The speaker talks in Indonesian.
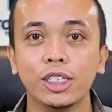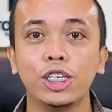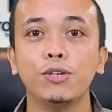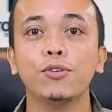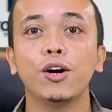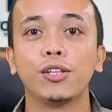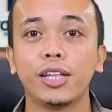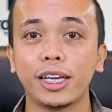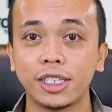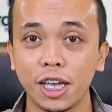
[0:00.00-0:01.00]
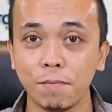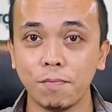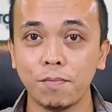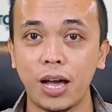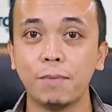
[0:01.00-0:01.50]
See you on next
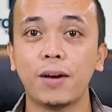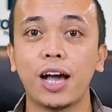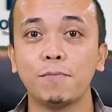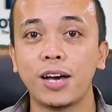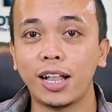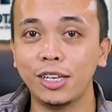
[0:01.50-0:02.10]
tip. Apa kabar?